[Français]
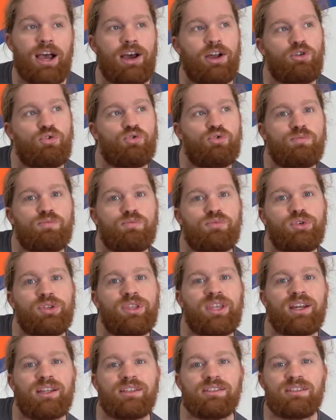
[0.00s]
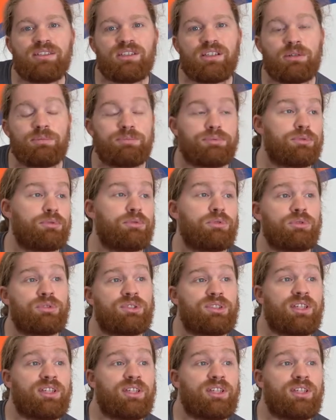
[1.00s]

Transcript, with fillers: à le moderniser un peu.